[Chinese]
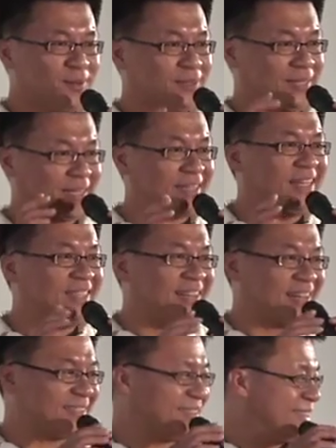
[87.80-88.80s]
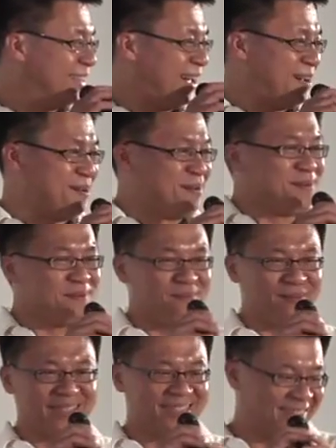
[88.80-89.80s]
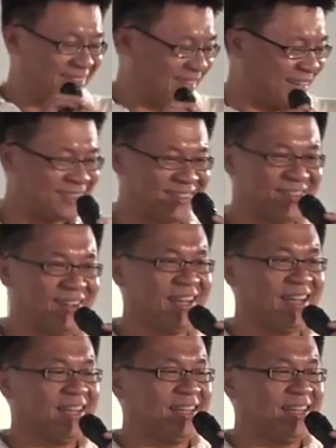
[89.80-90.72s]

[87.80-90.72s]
讲第一场就是来。蛮紧张的，对